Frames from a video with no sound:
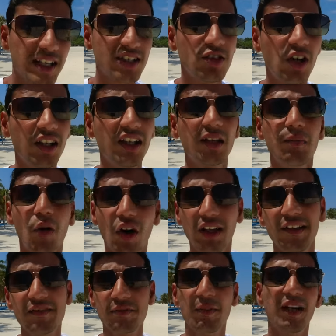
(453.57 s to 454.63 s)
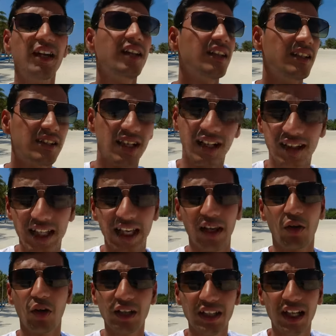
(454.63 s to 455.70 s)
यूएस डॉलर मॉलडीव में चलता
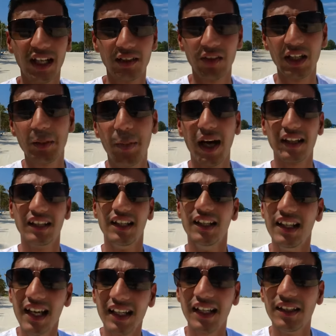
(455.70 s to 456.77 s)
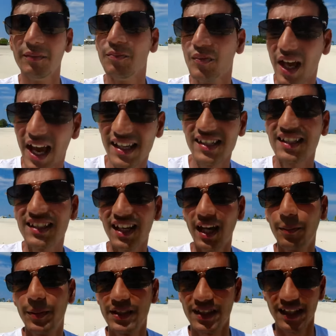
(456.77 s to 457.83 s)
है कोई दिक्कत वाली बात नहीं है लेकिन ऐसी
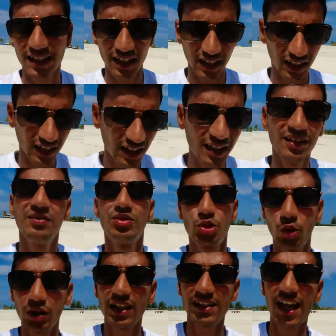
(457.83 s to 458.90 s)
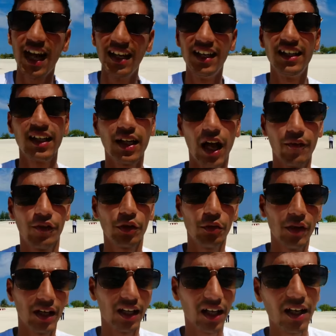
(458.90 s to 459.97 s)
जगह पे जैसे कि ये छोटा सा आइलैंड है
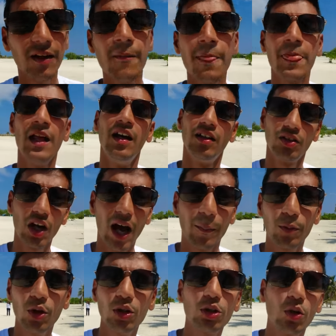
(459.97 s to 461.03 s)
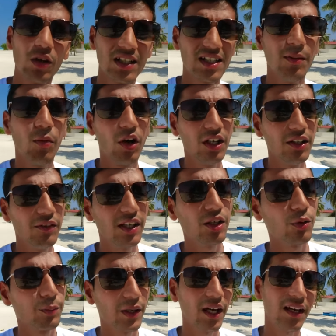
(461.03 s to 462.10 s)
गाफरू वगैरह तो आपको थोड़ा सा
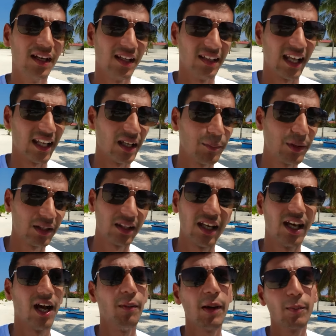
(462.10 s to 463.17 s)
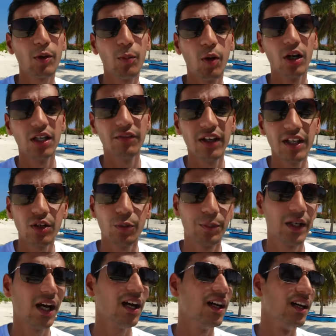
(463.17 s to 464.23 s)
मॉलडिवियन रुपया लाना पड़ता है अब आपको मॉलडिवियन
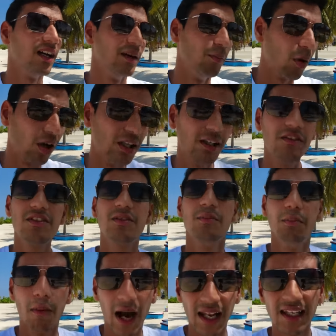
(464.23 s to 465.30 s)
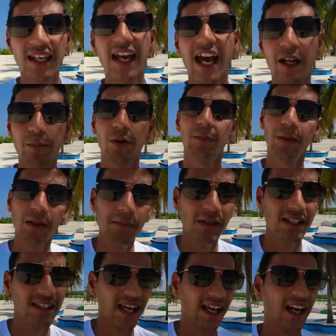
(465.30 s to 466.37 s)
रुपया मॉलडिव माले एयरपोर्ट पे ही
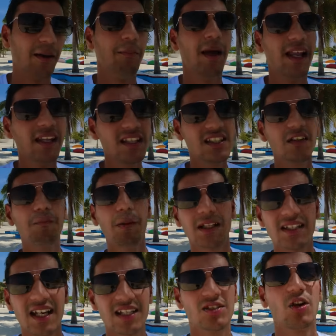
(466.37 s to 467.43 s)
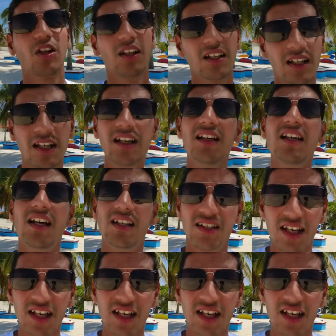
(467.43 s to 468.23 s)
मिल जाएगा मैंने सिर्फ पचास डॉलर के